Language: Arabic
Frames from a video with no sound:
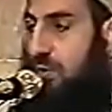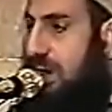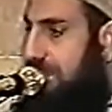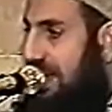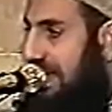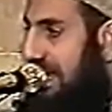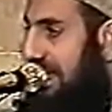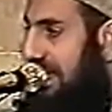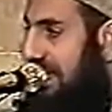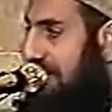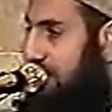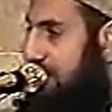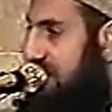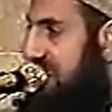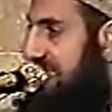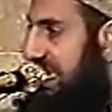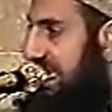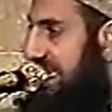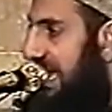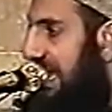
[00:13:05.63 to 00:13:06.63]
ومن
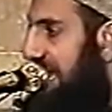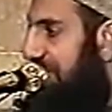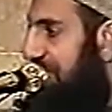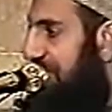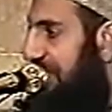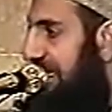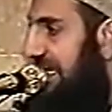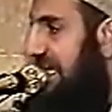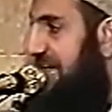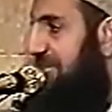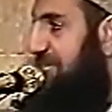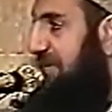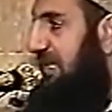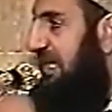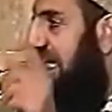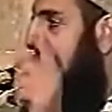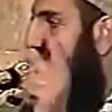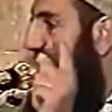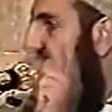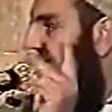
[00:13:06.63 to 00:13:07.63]
للمستضعفين
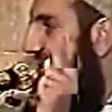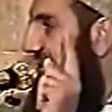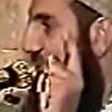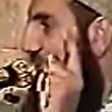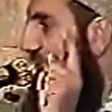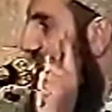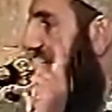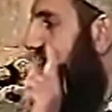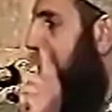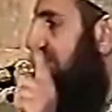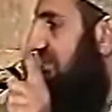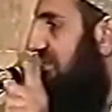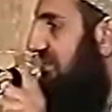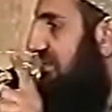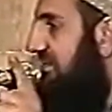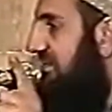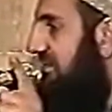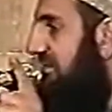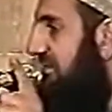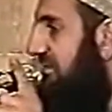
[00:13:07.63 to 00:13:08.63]
في هذا الوقت
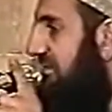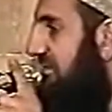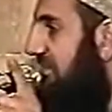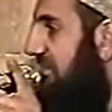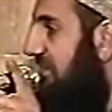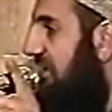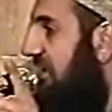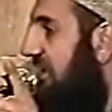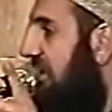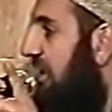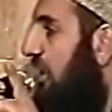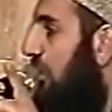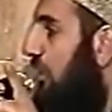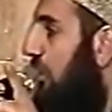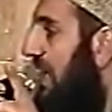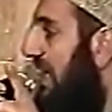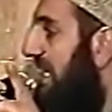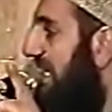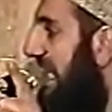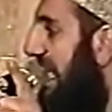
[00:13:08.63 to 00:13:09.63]

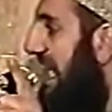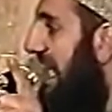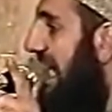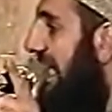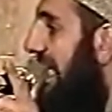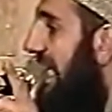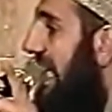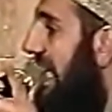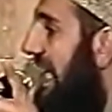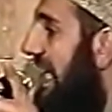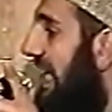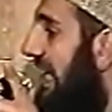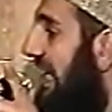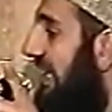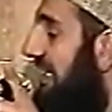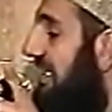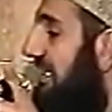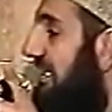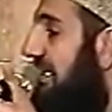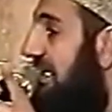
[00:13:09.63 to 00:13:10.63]
وكان
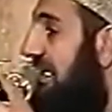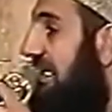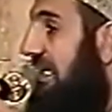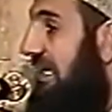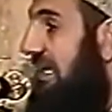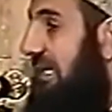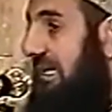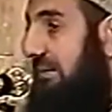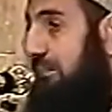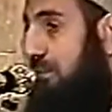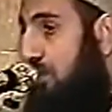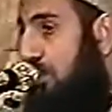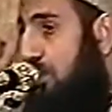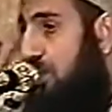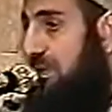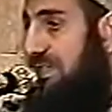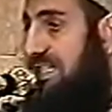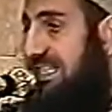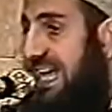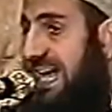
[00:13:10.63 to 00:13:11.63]

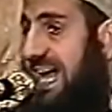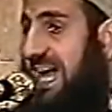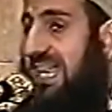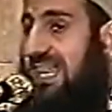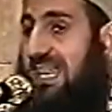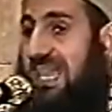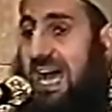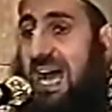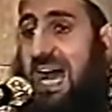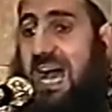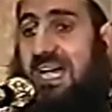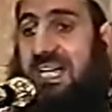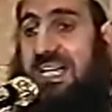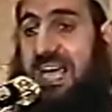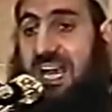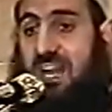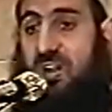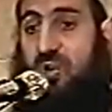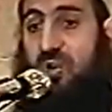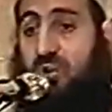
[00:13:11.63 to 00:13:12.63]
لموسى ذاك
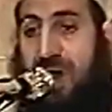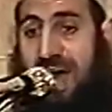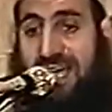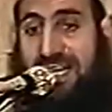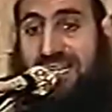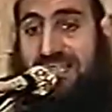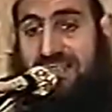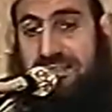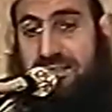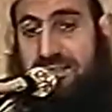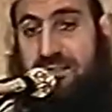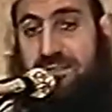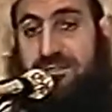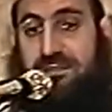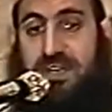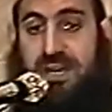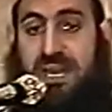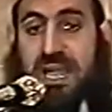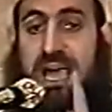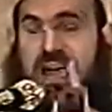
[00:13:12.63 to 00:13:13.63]
الوقت
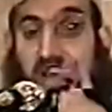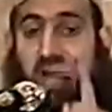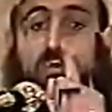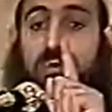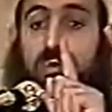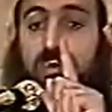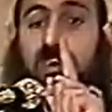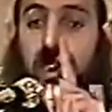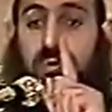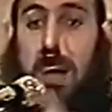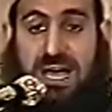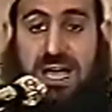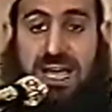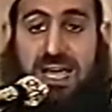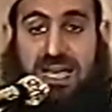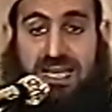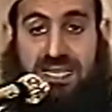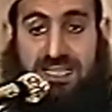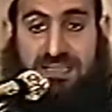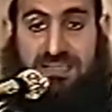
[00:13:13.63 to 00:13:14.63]
فرعون
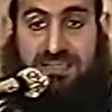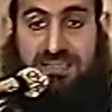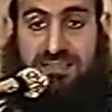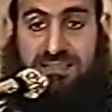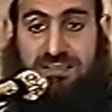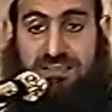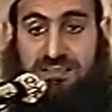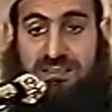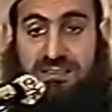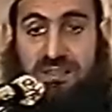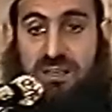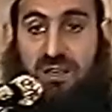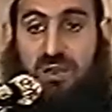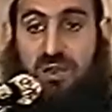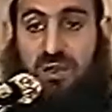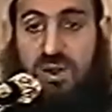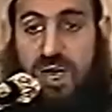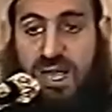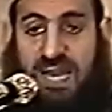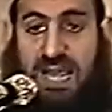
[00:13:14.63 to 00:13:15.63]
واحد
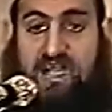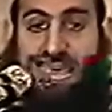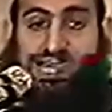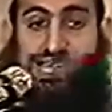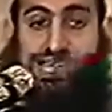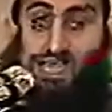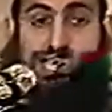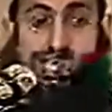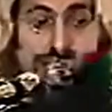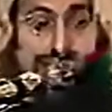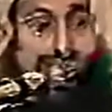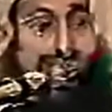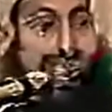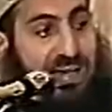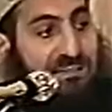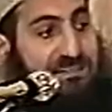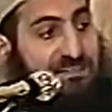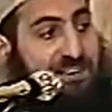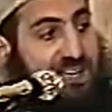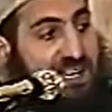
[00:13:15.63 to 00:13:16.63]
ونحن
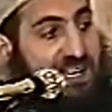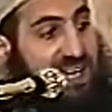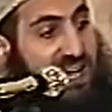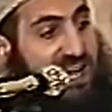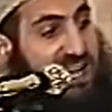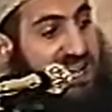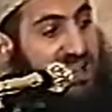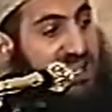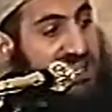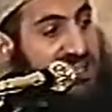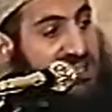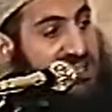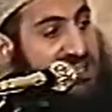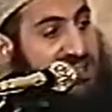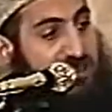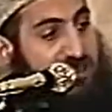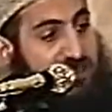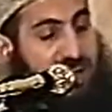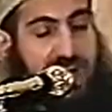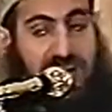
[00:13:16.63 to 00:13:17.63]
لنا في هذا
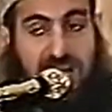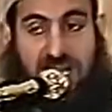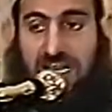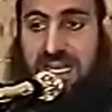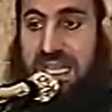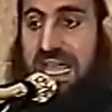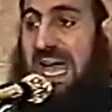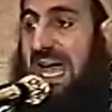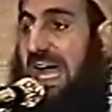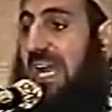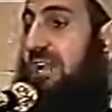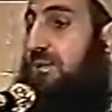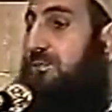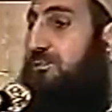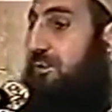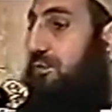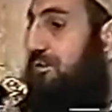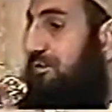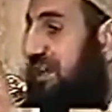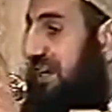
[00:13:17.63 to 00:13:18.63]
الزمان
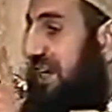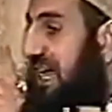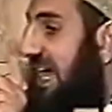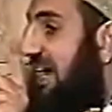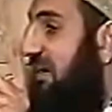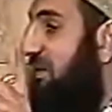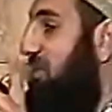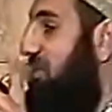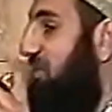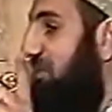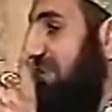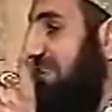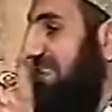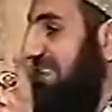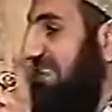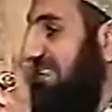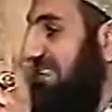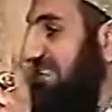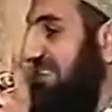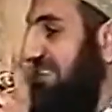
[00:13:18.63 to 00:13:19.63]
ألف
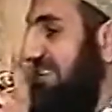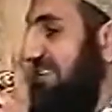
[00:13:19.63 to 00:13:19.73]
فرعون